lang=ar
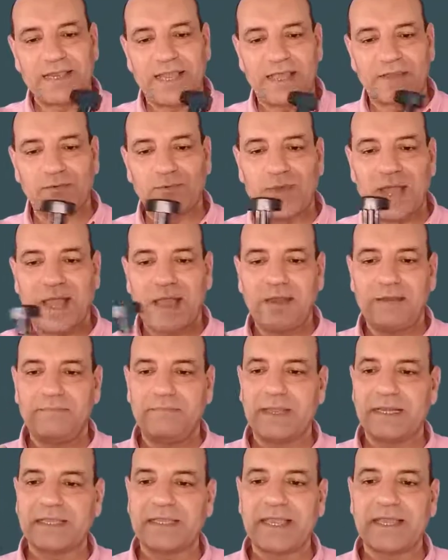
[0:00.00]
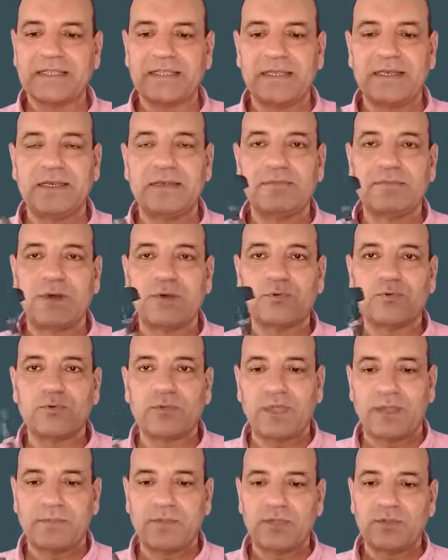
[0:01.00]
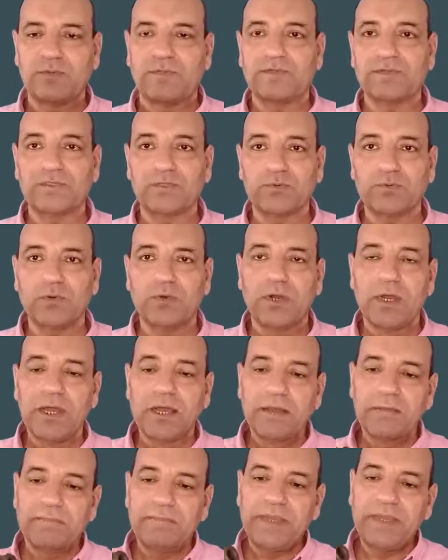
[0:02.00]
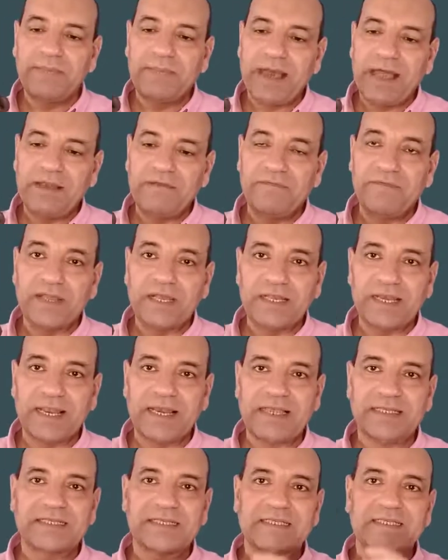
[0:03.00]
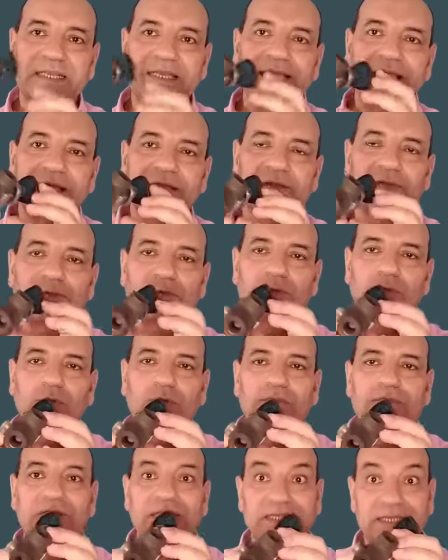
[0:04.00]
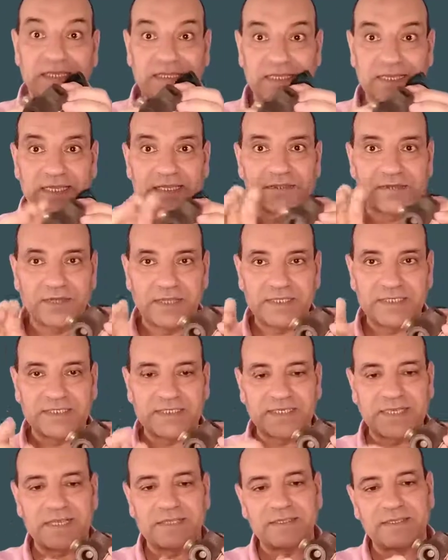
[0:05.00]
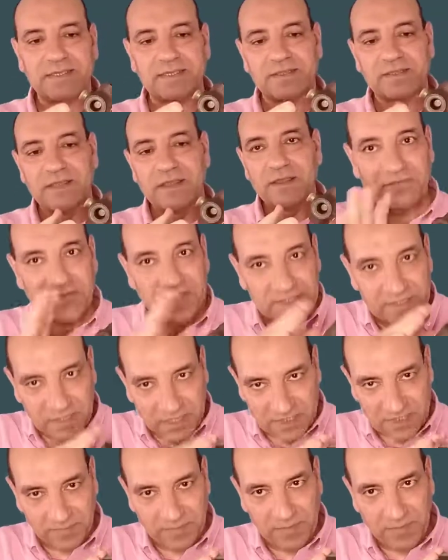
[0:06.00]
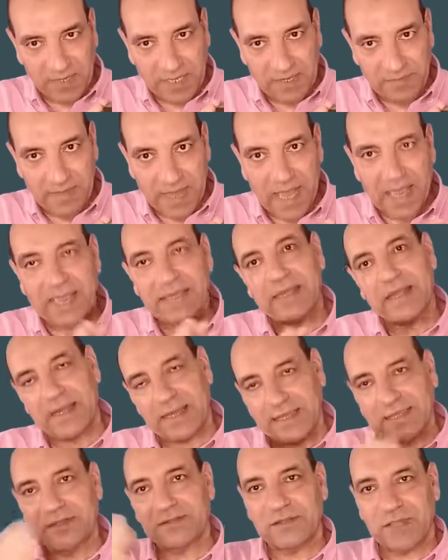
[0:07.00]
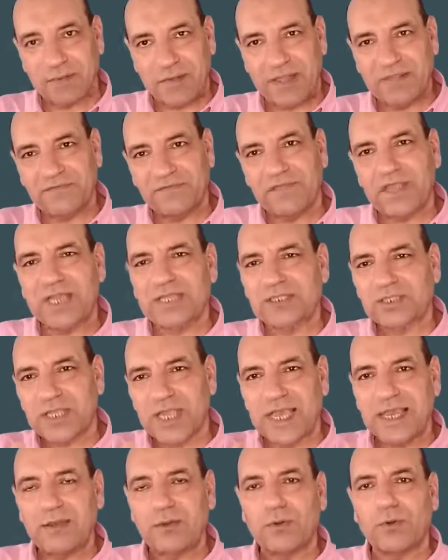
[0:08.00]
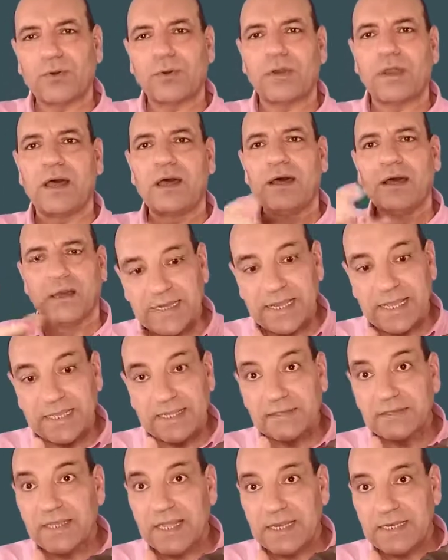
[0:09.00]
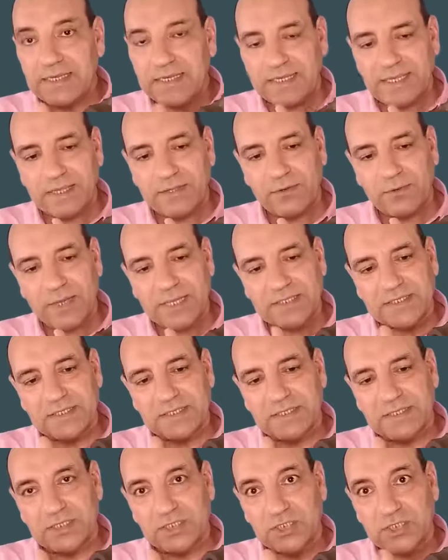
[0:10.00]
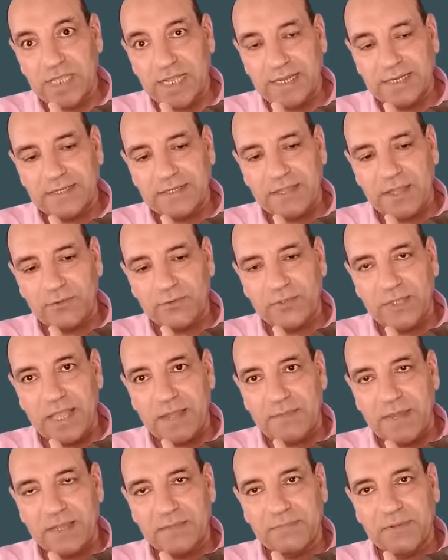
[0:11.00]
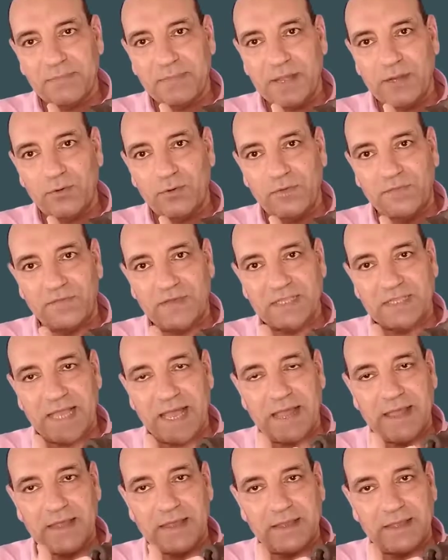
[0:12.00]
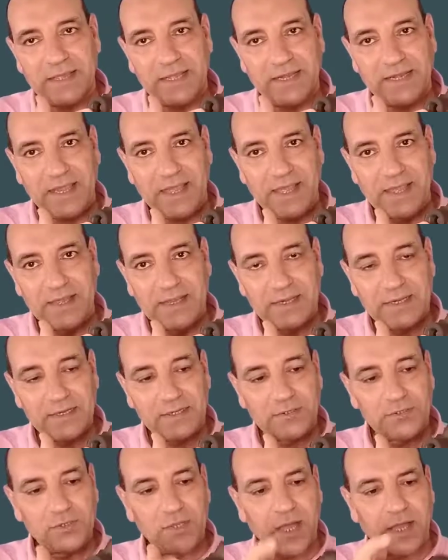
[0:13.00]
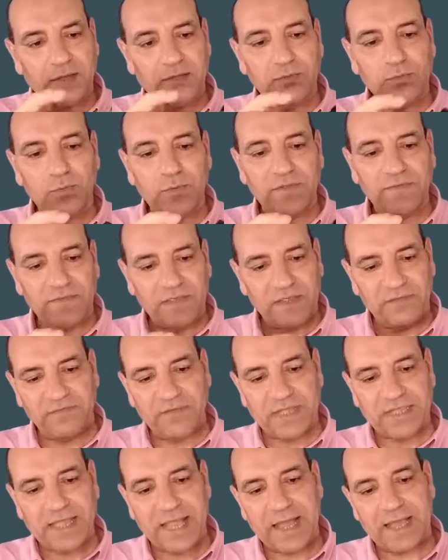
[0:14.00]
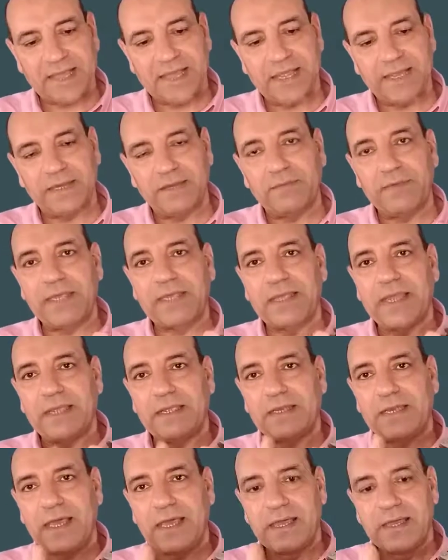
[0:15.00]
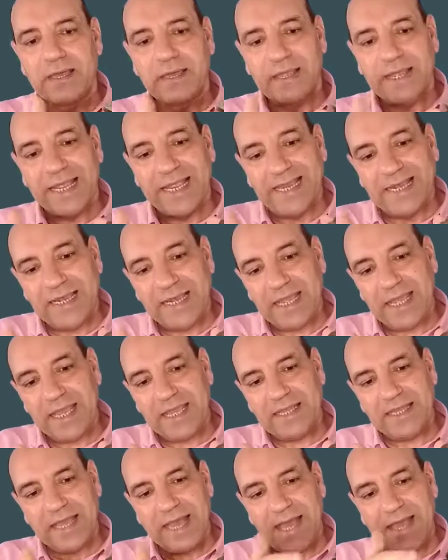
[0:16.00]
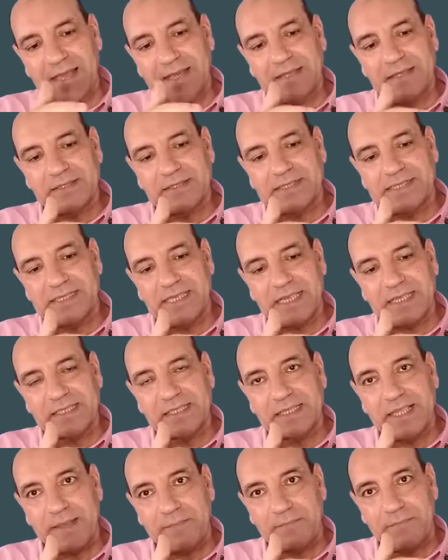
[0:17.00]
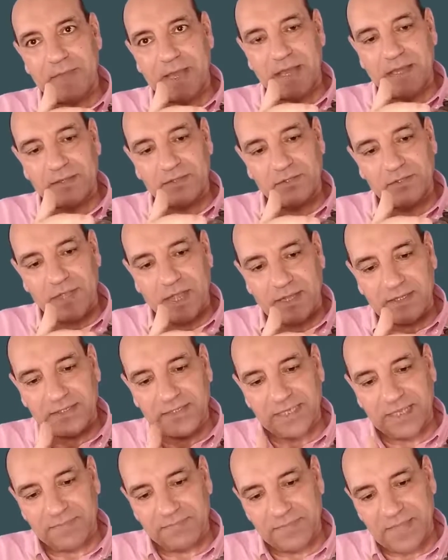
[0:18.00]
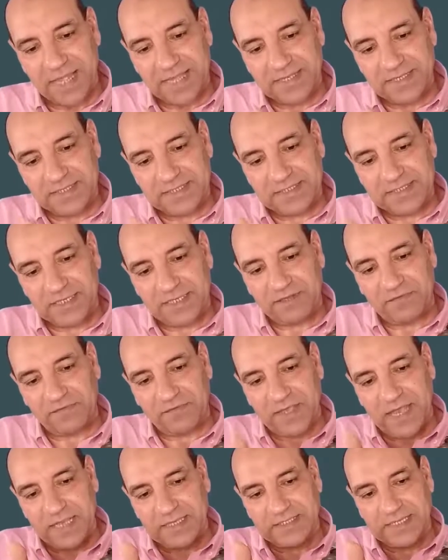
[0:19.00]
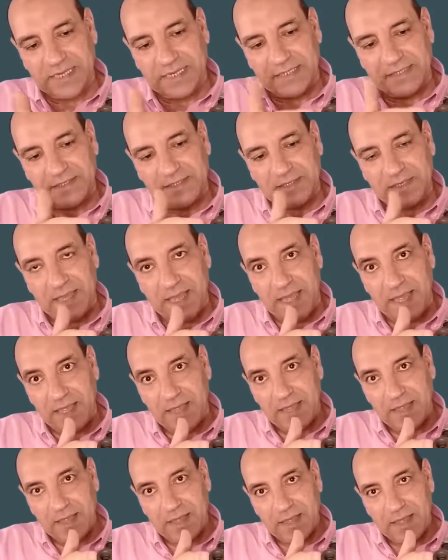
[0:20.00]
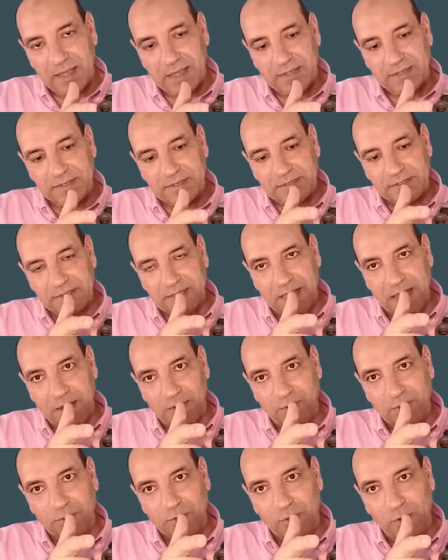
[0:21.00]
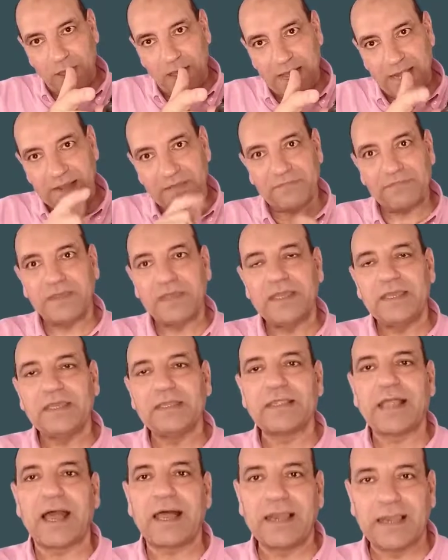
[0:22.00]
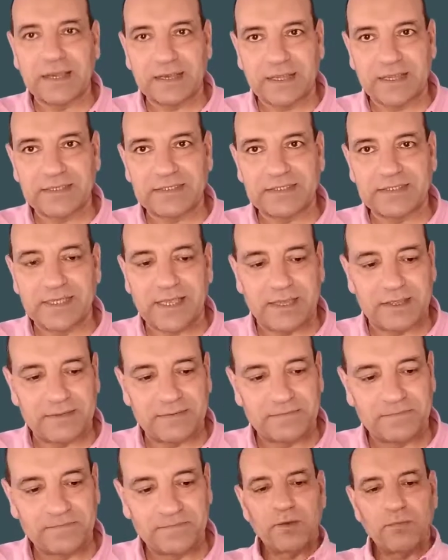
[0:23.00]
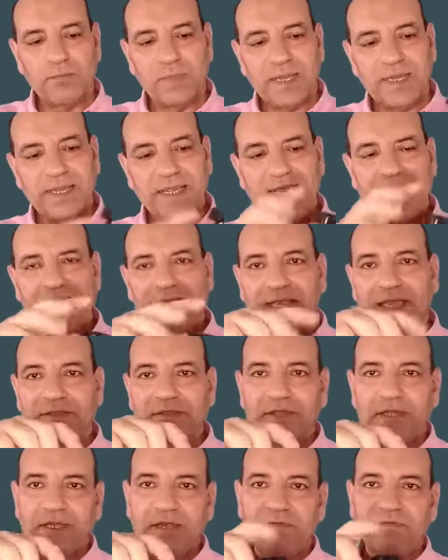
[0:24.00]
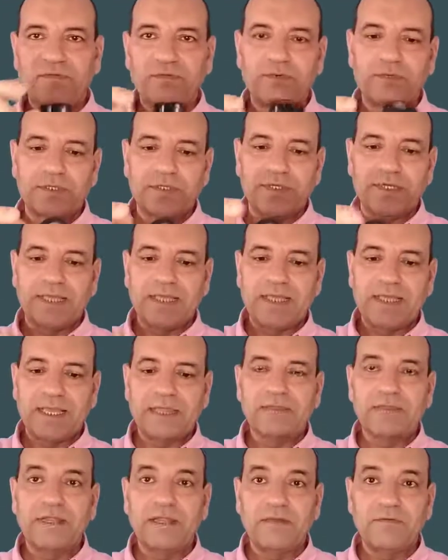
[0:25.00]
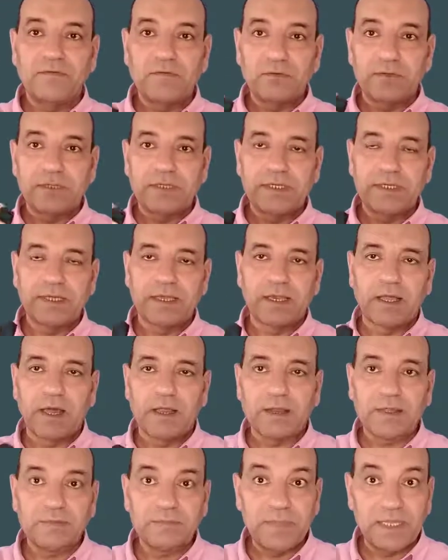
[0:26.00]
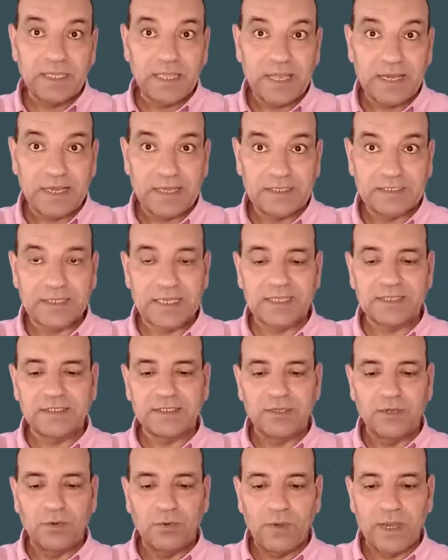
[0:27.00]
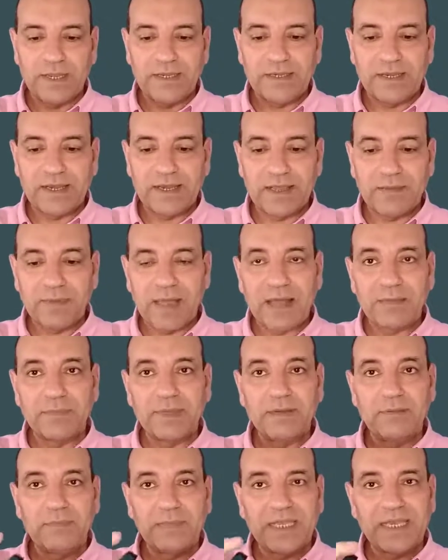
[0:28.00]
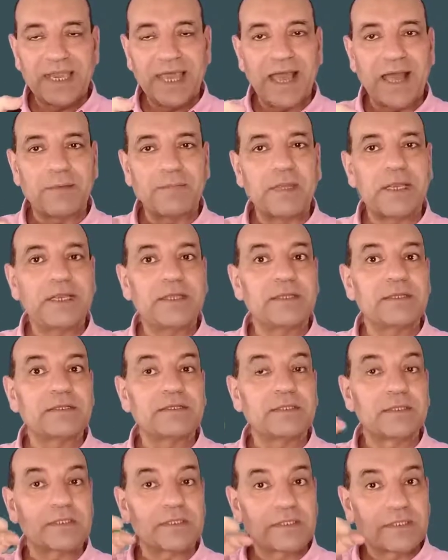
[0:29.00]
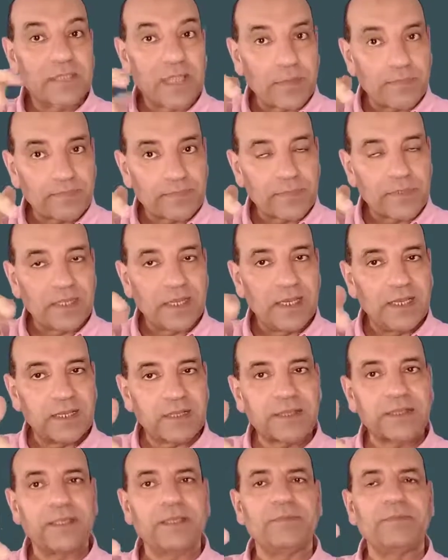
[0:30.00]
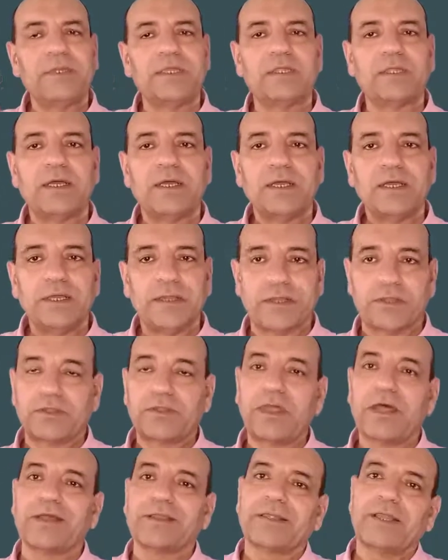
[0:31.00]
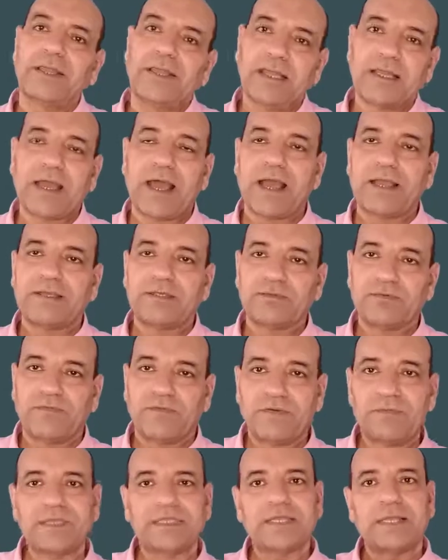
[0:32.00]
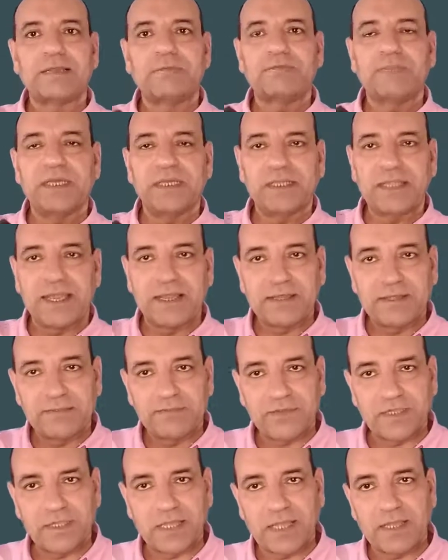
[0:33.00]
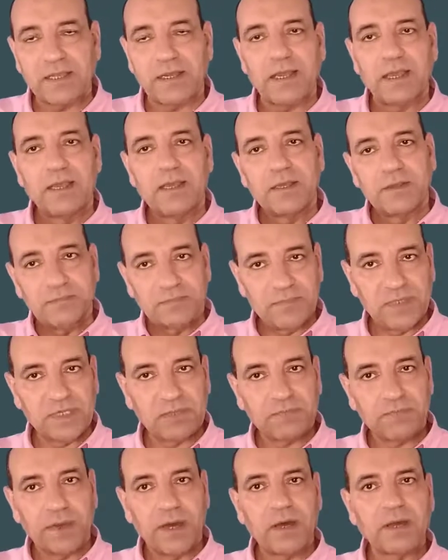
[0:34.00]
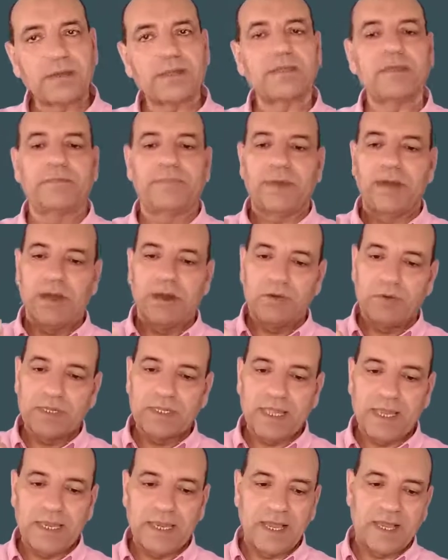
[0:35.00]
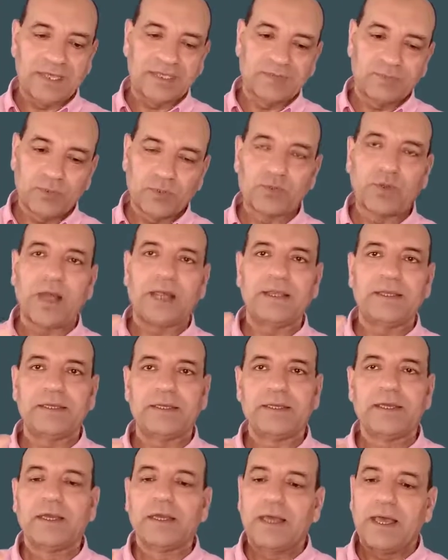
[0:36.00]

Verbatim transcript: الانواع الماركات اللي موجوده منه في السوق بيبقى الفكره الاساسيه انه له فتحتين رئيسيتين في التصميم اللي معايا لكن طبعا في اشكال اخرى لكن خلينا دلوقتي الشكل ده قدامك بيبقى له فتحه هنا للضغط وفي فتحه جانبيه هنا اللي هي الزيت لما الضغط يبدأ يزيد في هذا الاتجاه هيطلع ويروح على فين على الخزان امال ايه اليد اللي فوق دي اليد اللي فوق دي الغرض منها الاساسي هو ان انا بعمل منها عمليه الضبط لقيمه الضغط اللي انا عايزه فمثلا محتاج في الدايره 100 بار يبقى هو ده اللي اظبطه عليه